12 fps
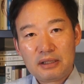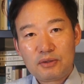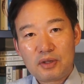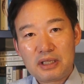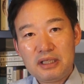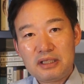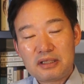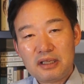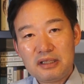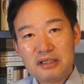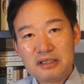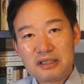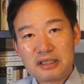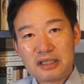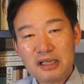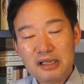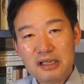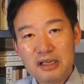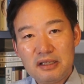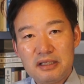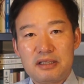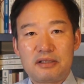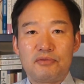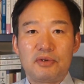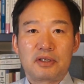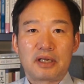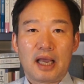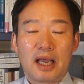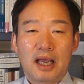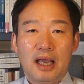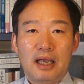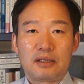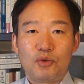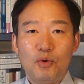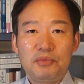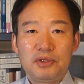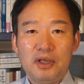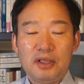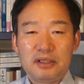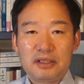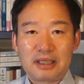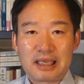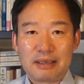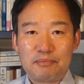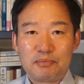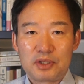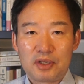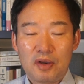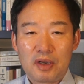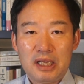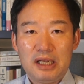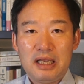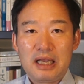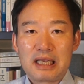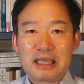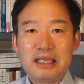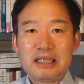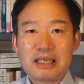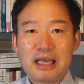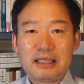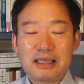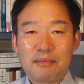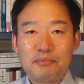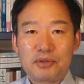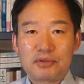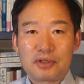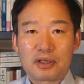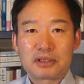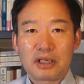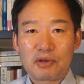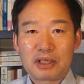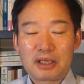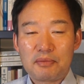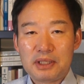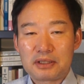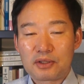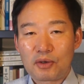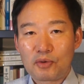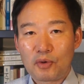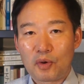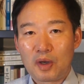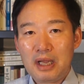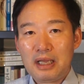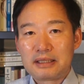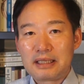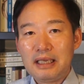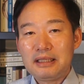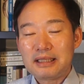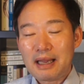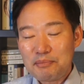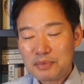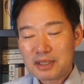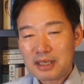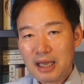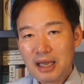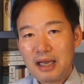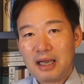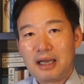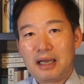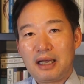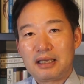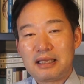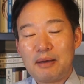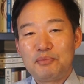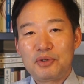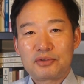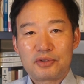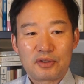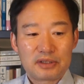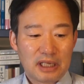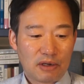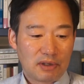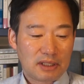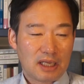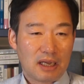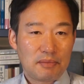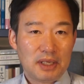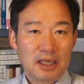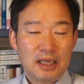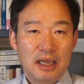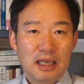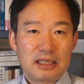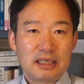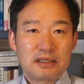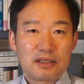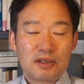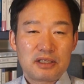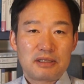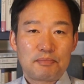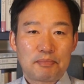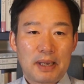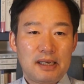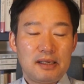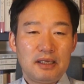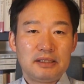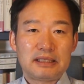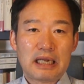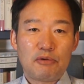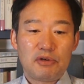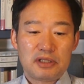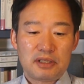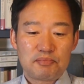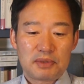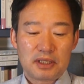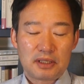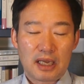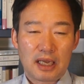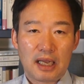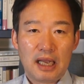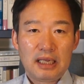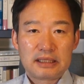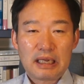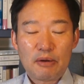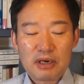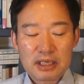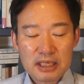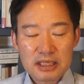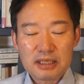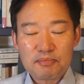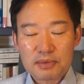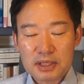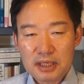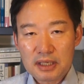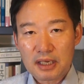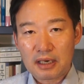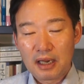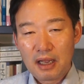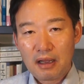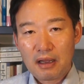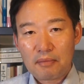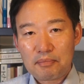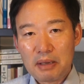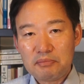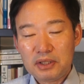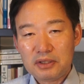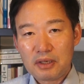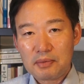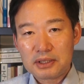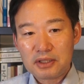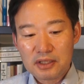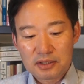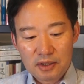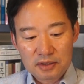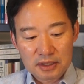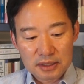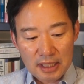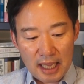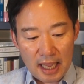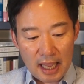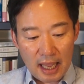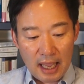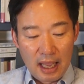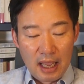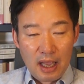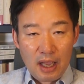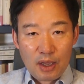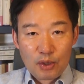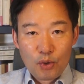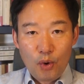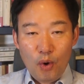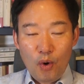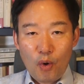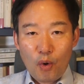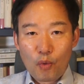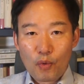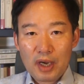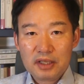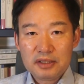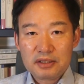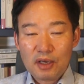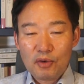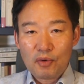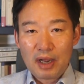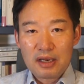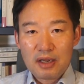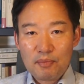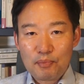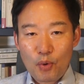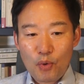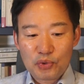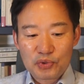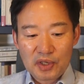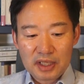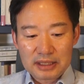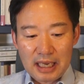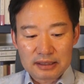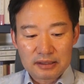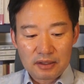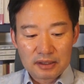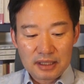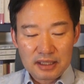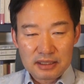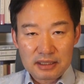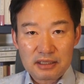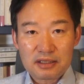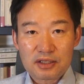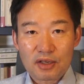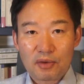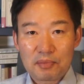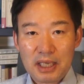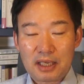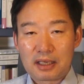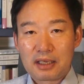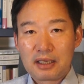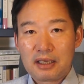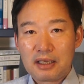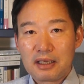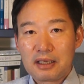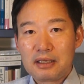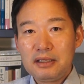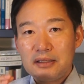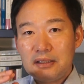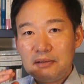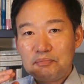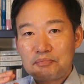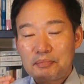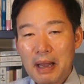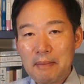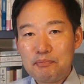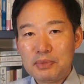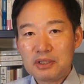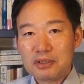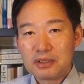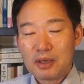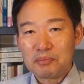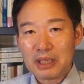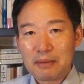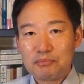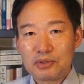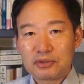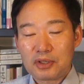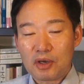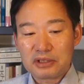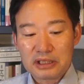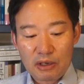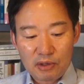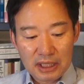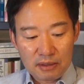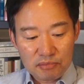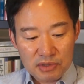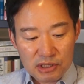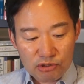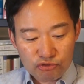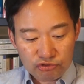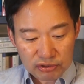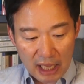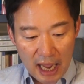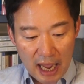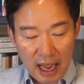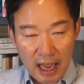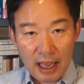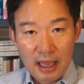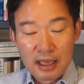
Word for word: 또 2007년 10월에 예, 노무현 김정일 2차 남북 정상회담이 있었고 제3차 아, 남북 정상회담이 2018년 4월 17 아, 4월 27일 아, 판문점에서 있었는데 요 원정 관련 보고서가 작성된 시점이 그 판문점 남북 정상회담 직후다.